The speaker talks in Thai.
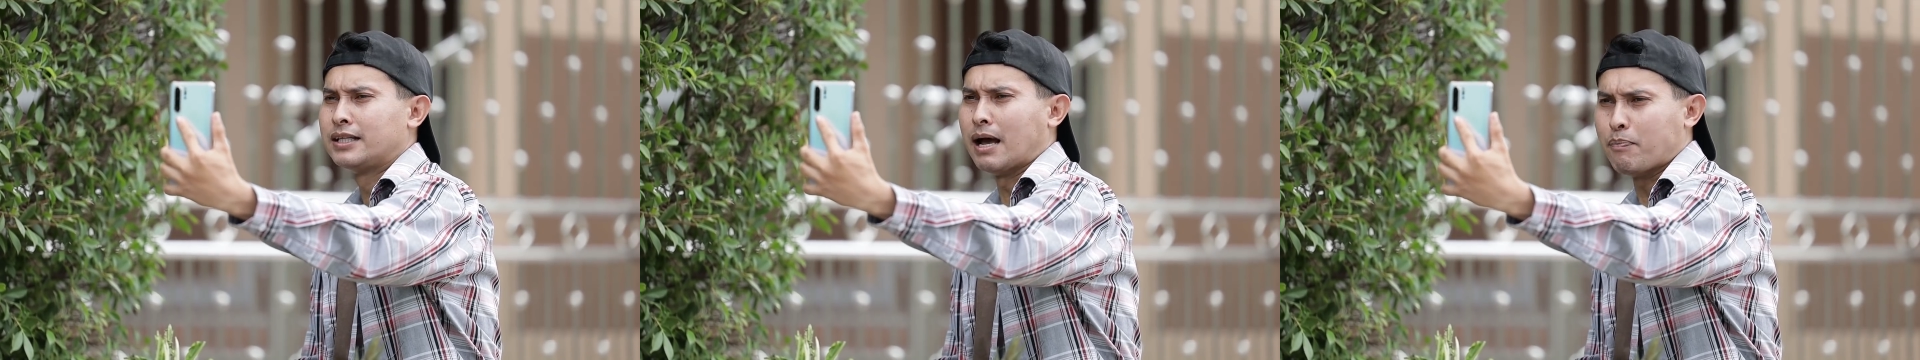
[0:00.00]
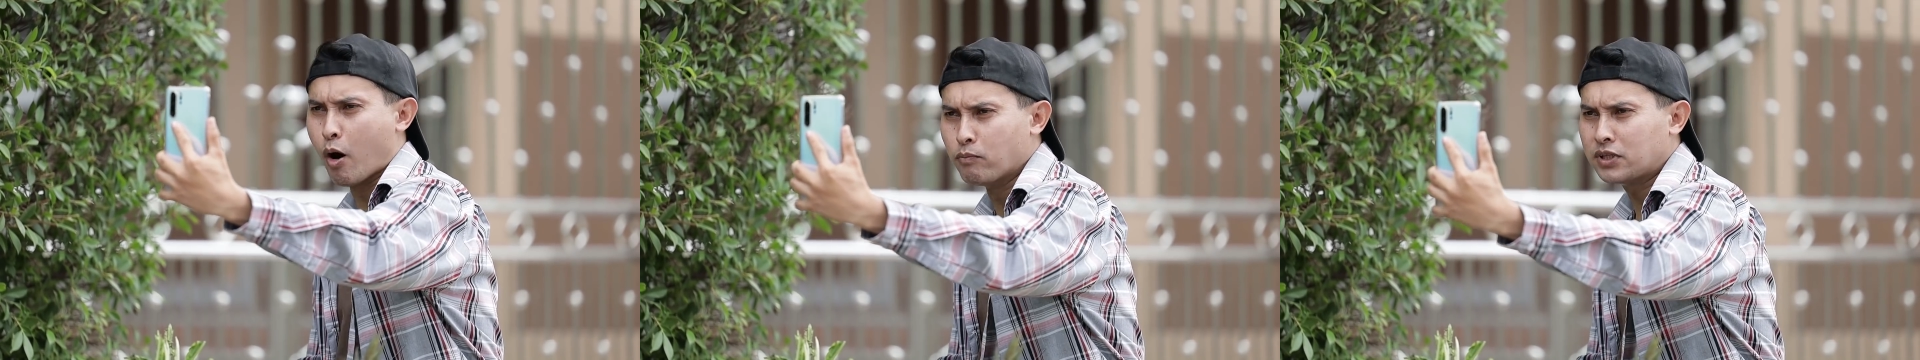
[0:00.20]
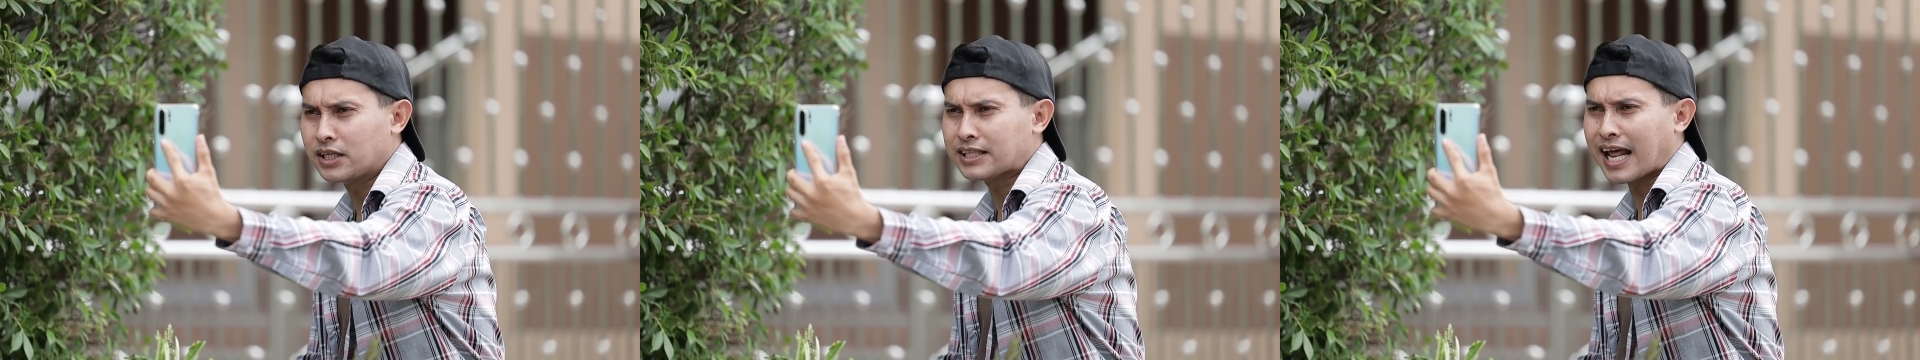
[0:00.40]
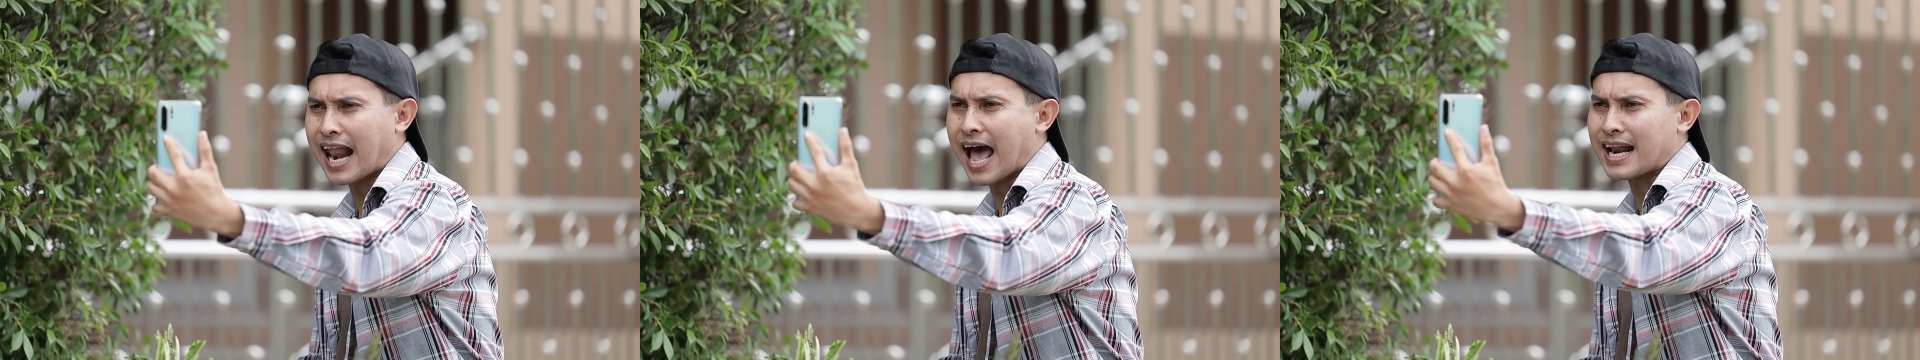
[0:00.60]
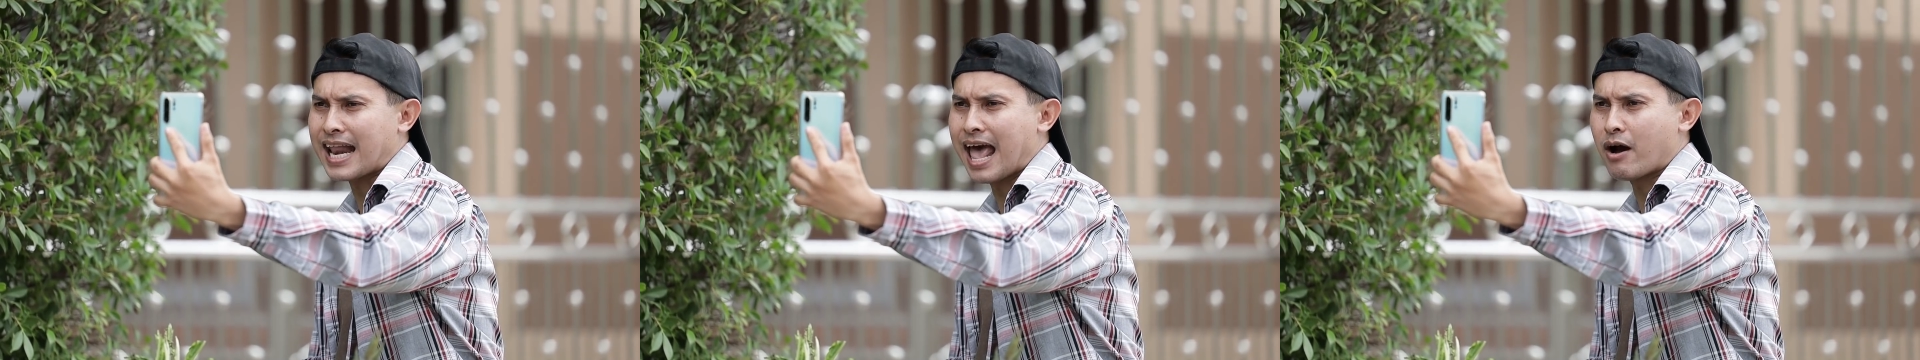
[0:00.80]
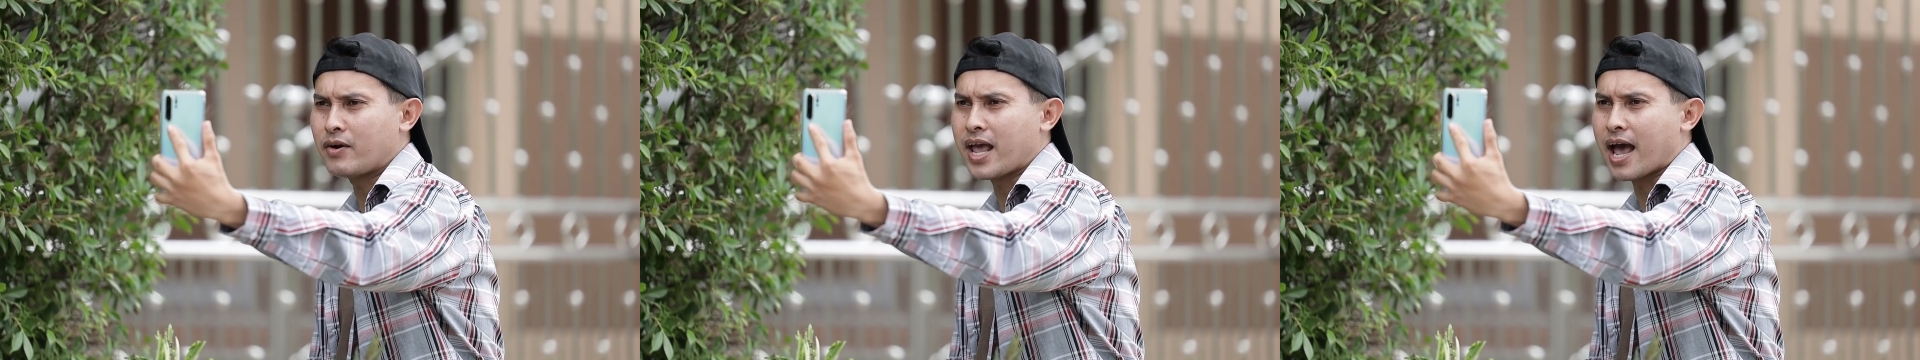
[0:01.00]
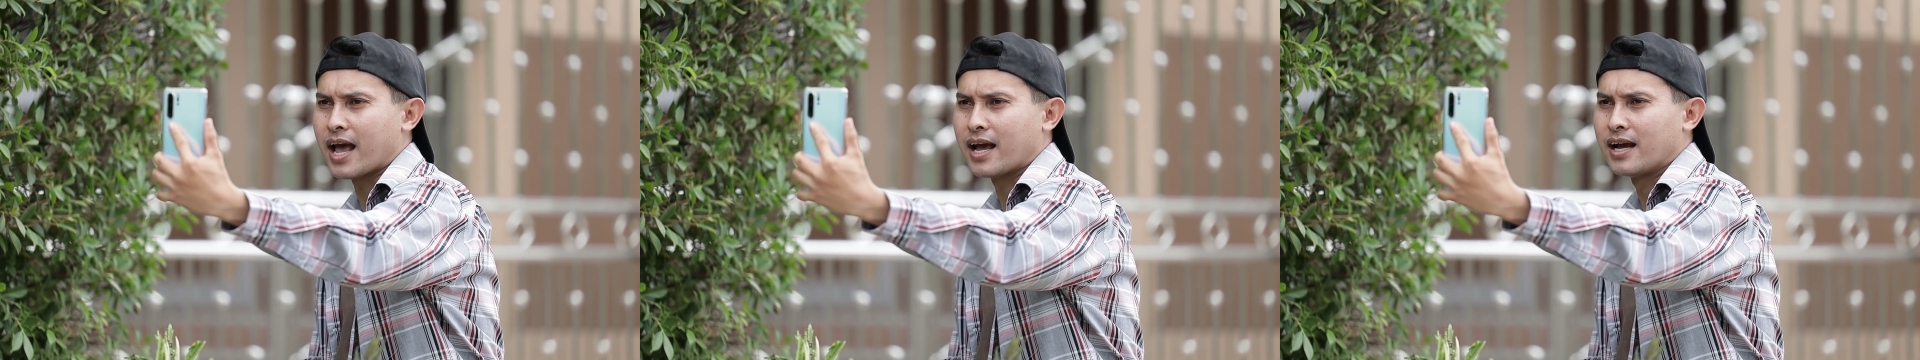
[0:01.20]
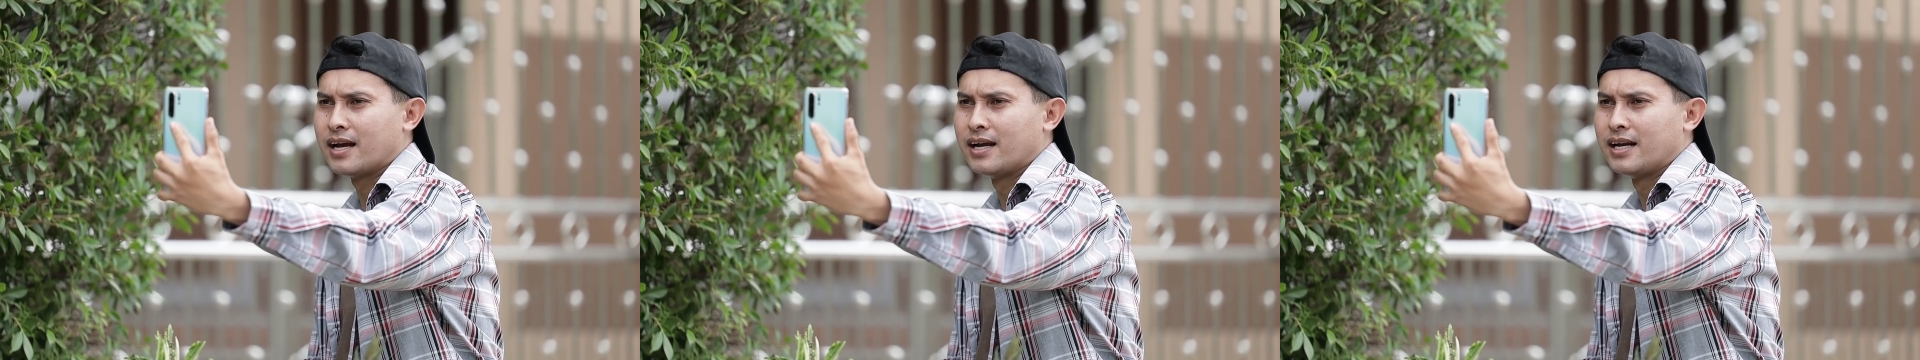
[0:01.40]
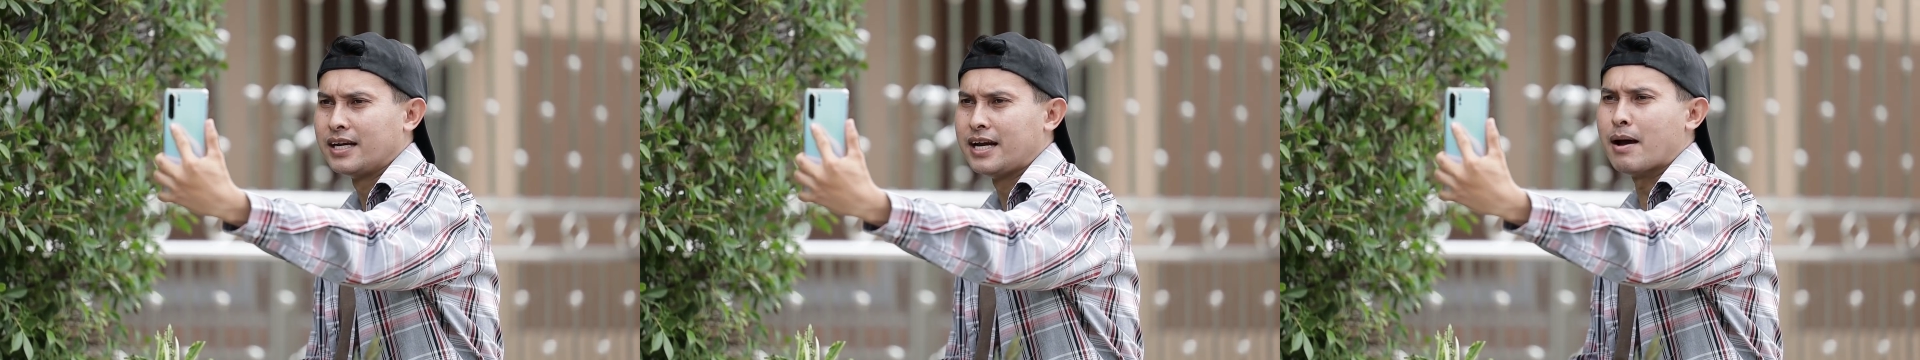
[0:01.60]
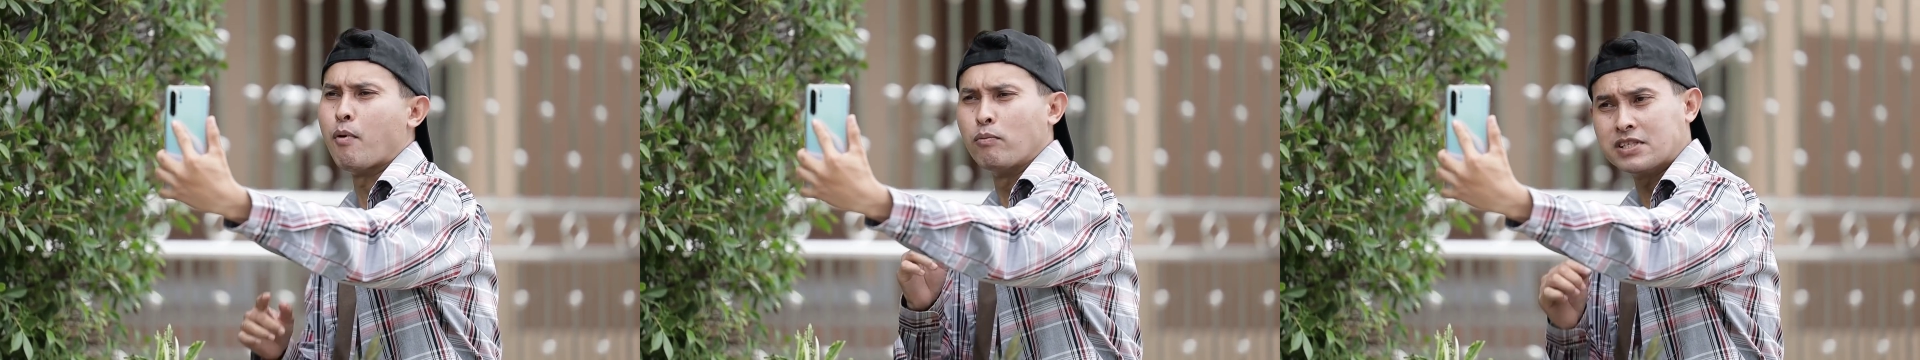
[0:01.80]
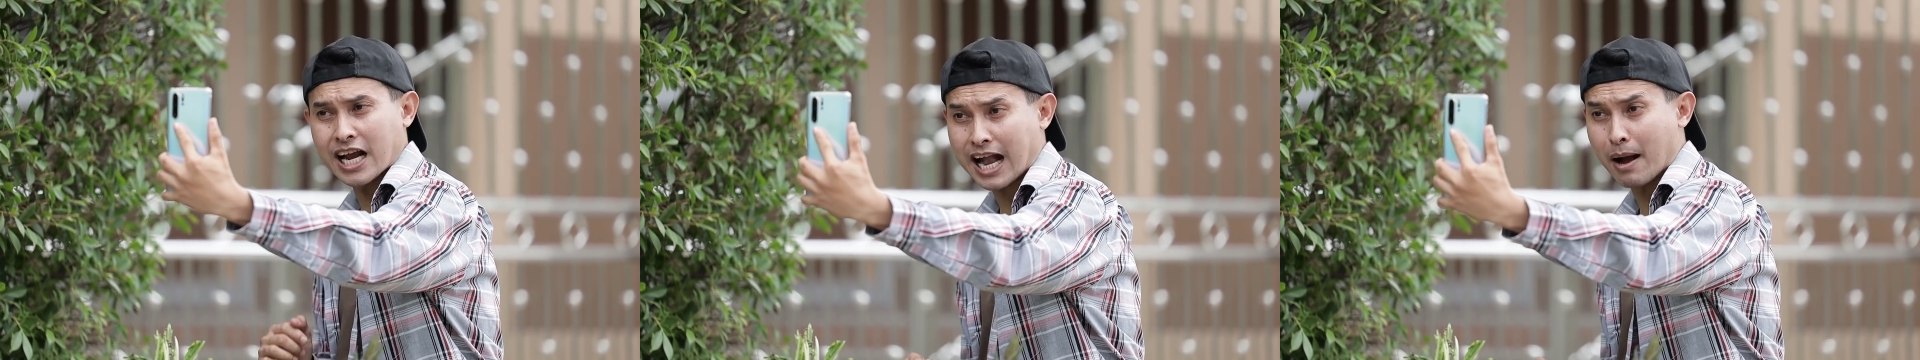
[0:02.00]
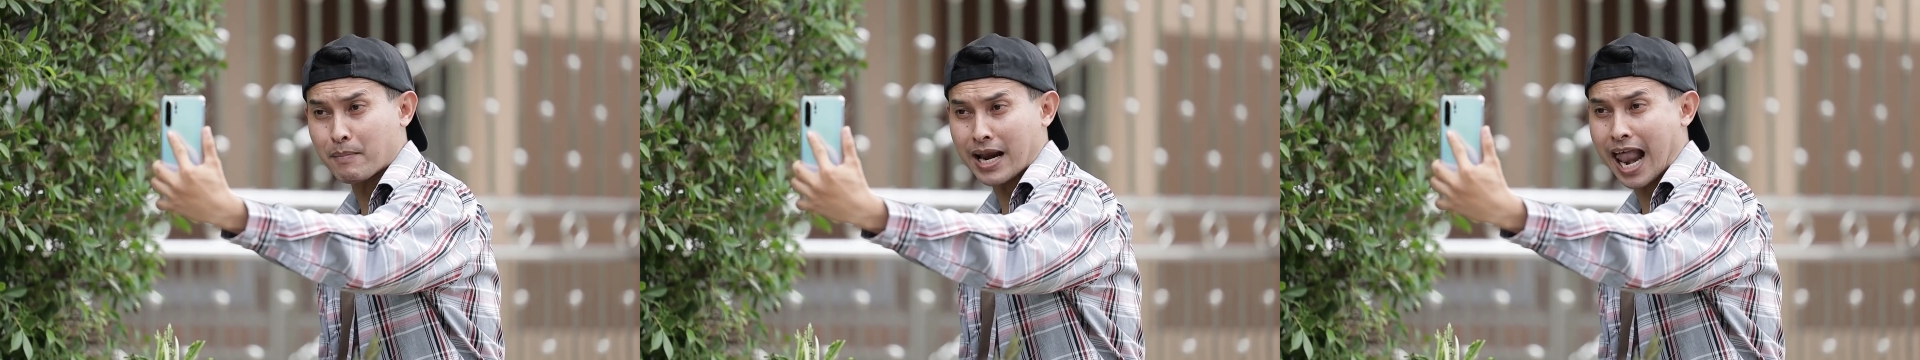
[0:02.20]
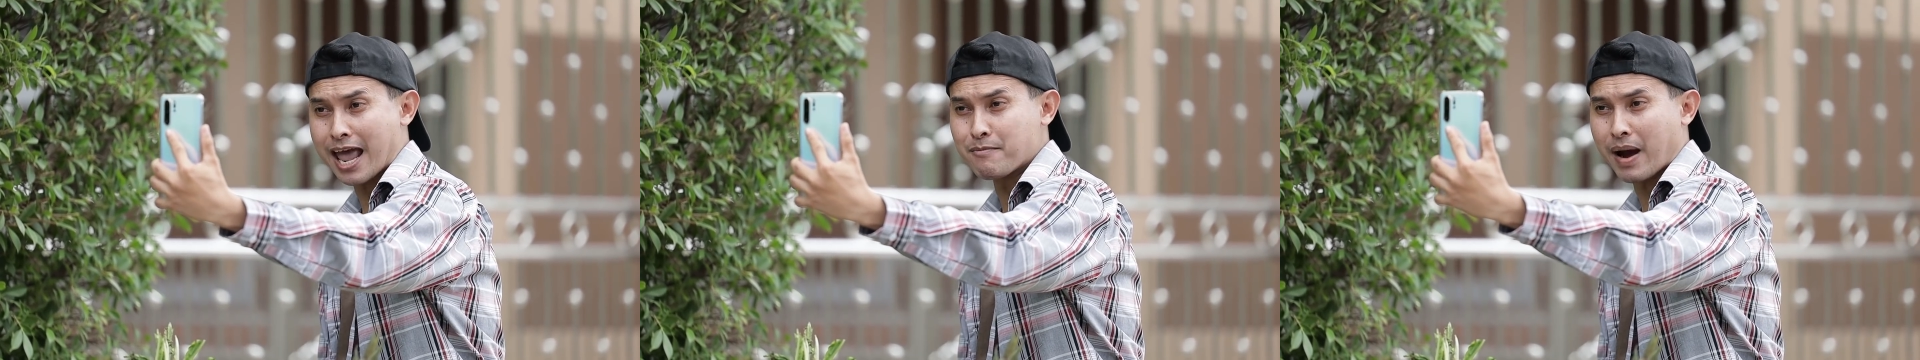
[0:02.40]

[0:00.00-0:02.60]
ถ้าผมถึงตลาดแล้วเนี่ยเดี๋ยวผมจะกลับมาไล